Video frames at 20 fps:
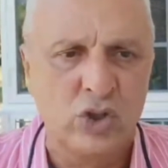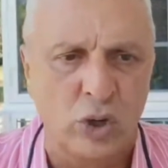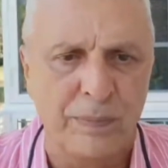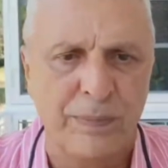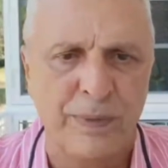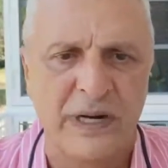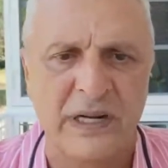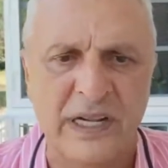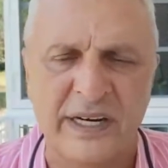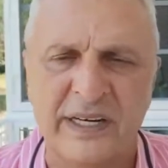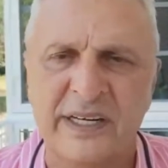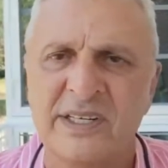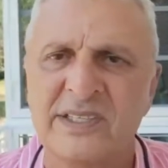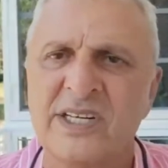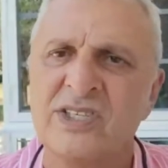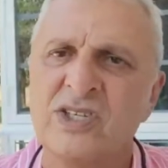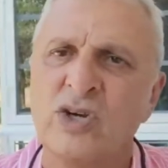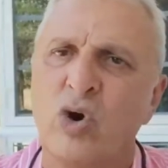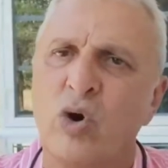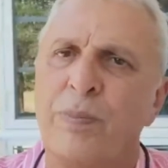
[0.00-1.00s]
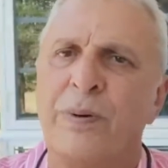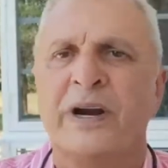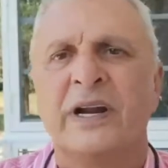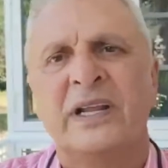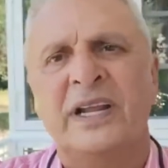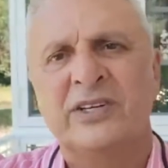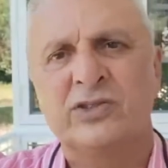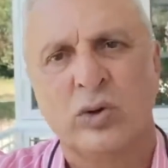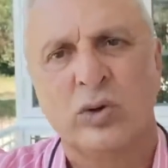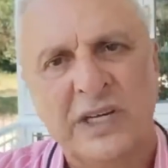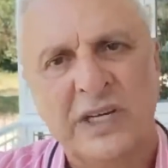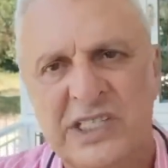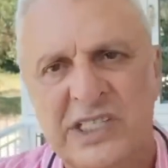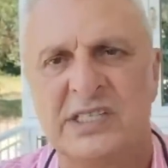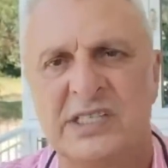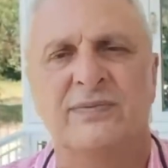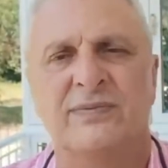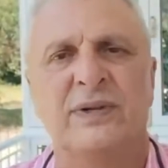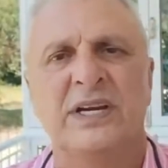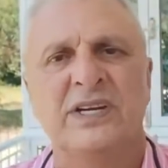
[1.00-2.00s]
Çok paralar kazanacak. O paralar sonra
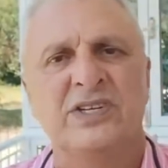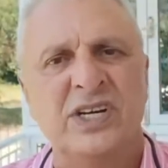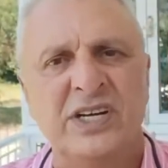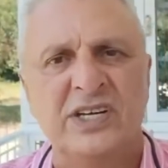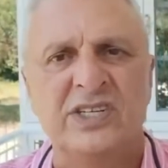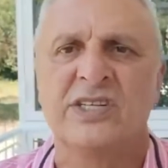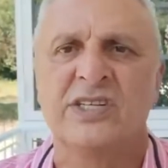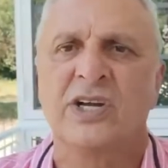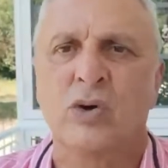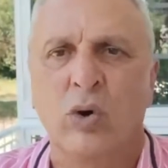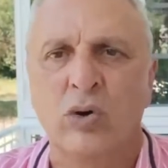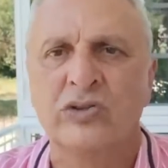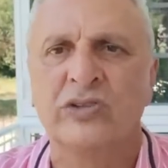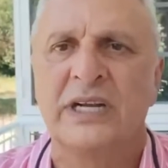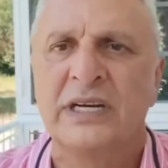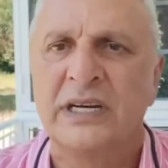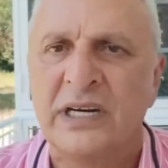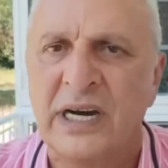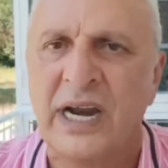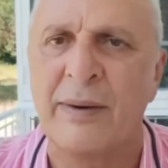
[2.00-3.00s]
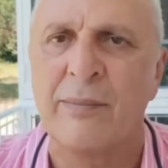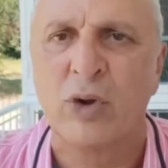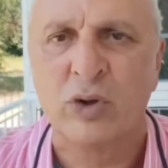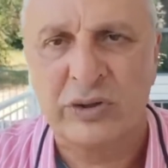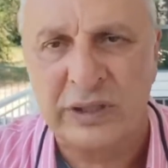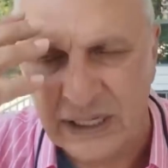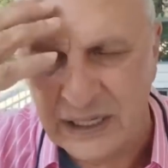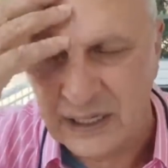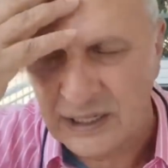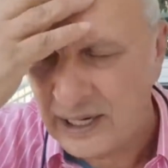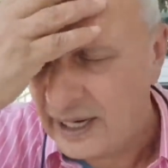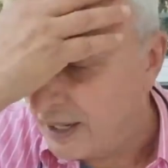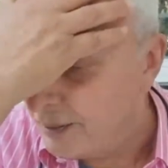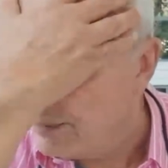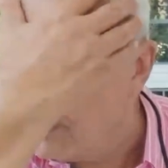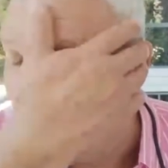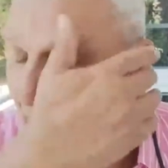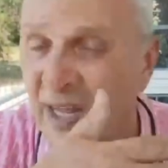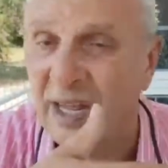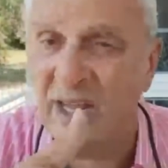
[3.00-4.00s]
işsizlenecek. İşte konteynerler, konteynerler
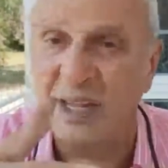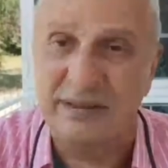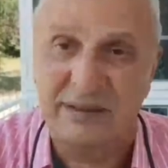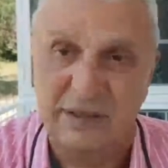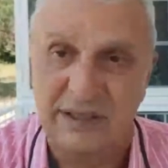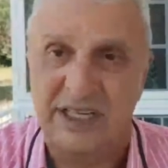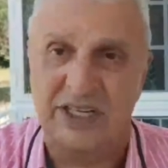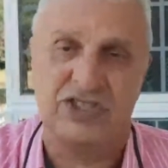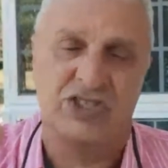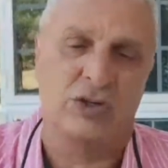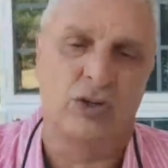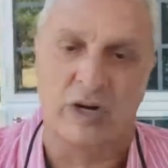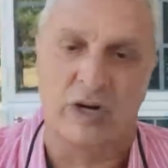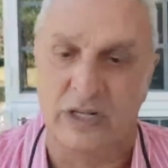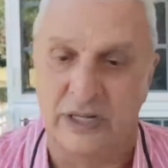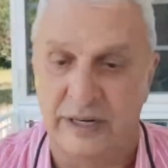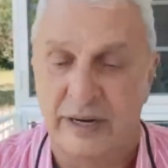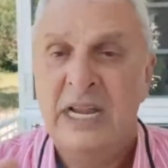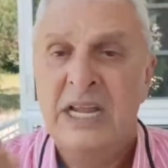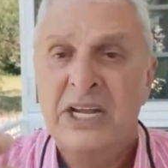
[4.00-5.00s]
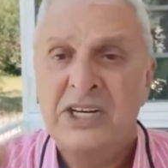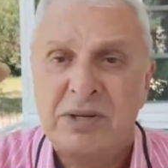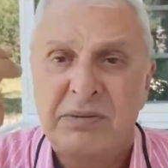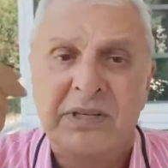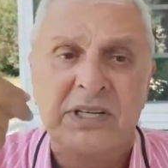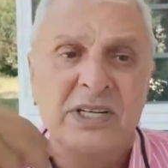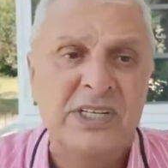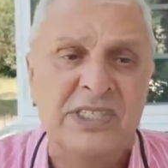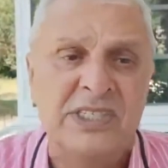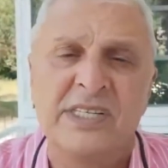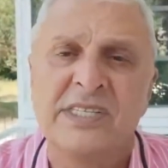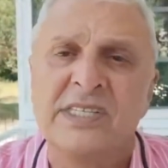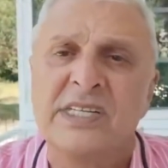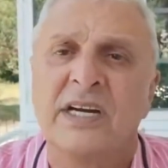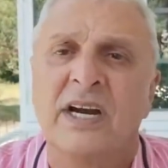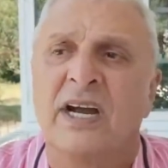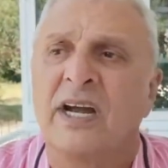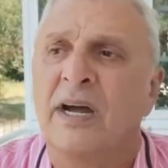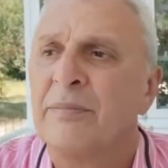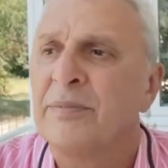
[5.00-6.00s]
aman geçin oraları. Şimdi işsizlik
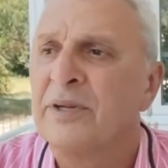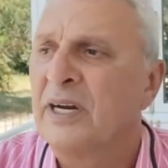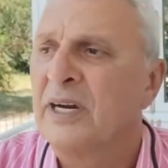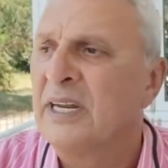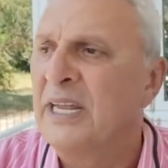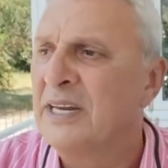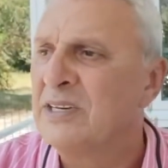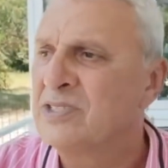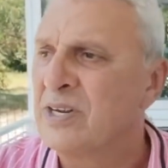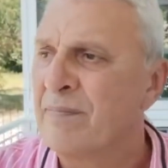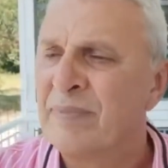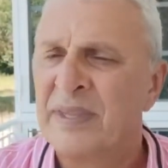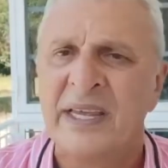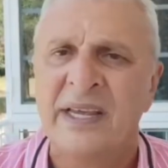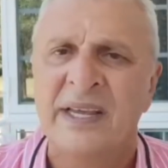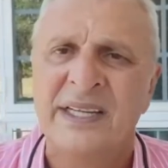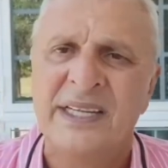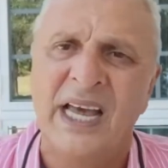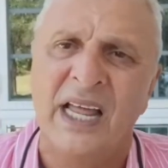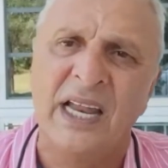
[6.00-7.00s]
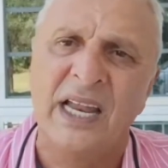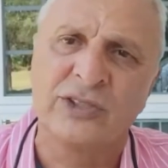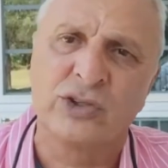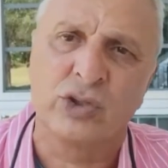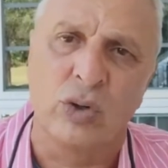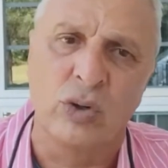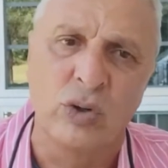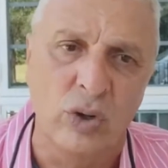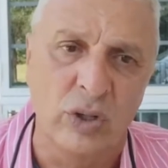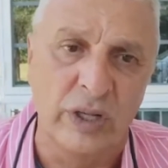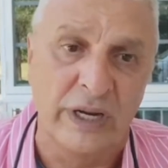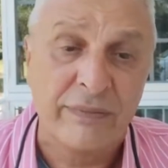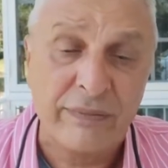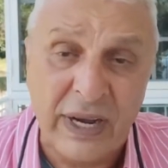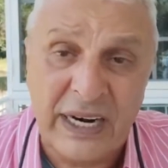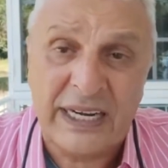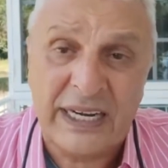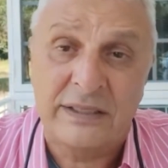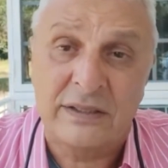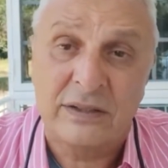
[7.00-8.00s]
rakamları gelecek. Yalan söylüyorlar.
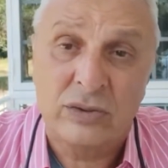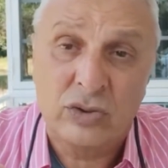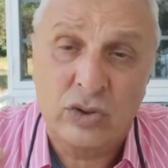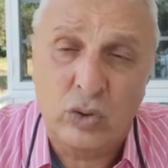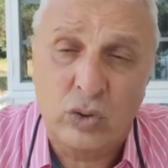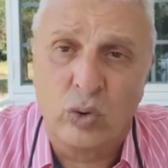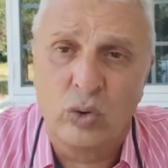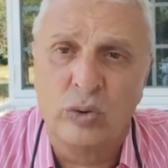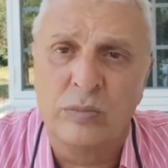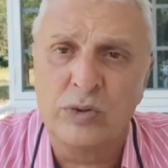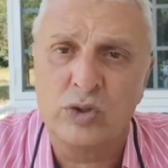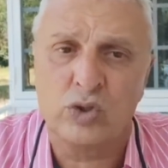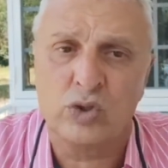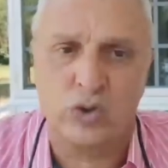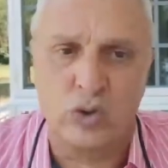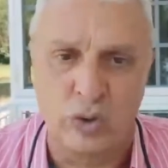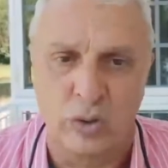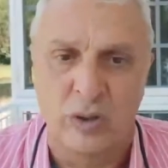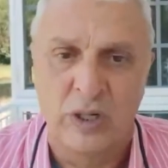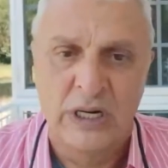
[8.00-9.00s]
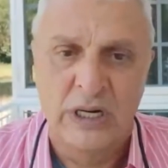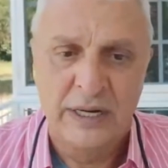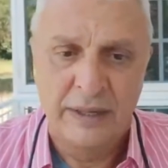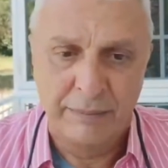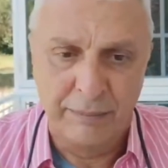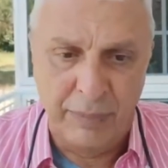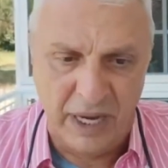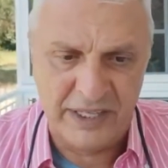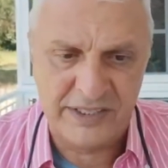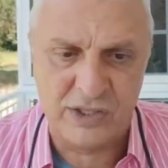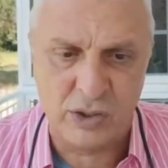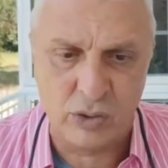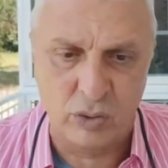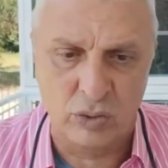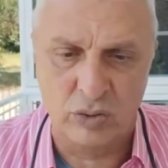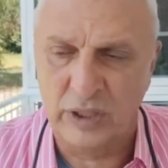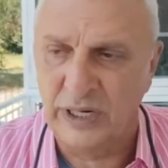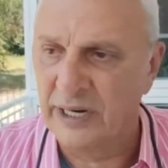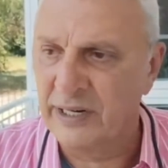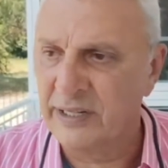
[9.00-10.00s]
Fakat sorunumuz şu bazı
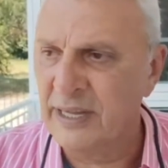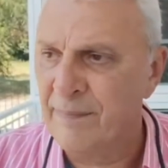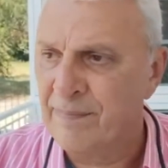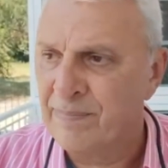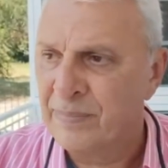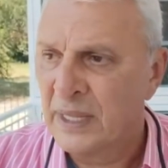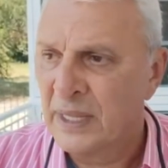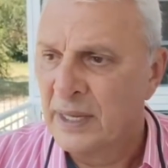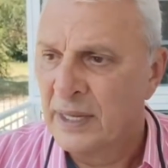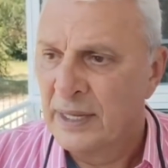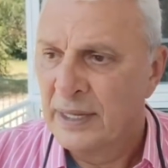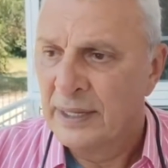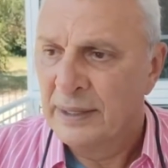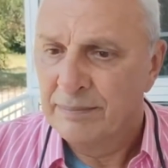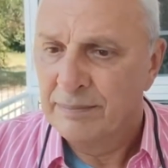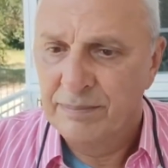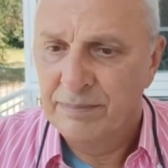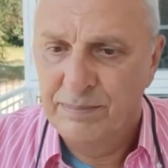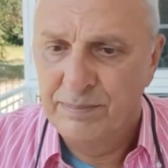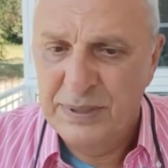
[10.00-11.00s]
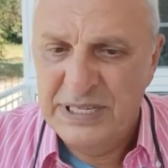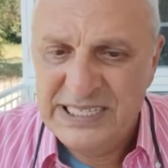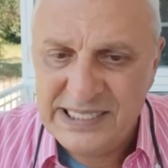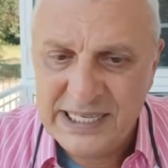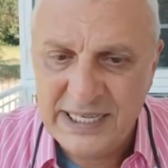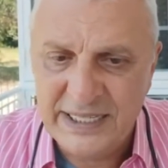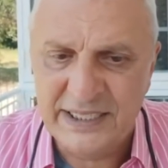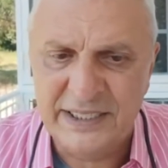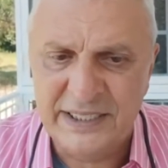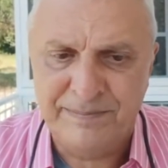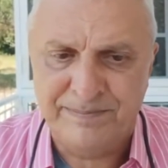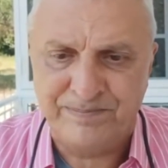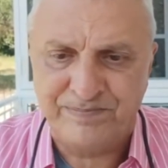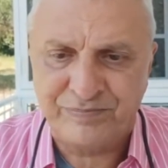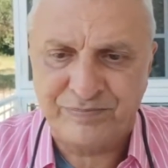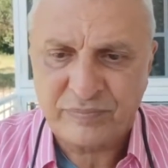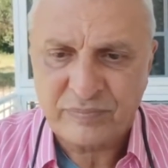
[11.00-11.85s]
konularda bizlerin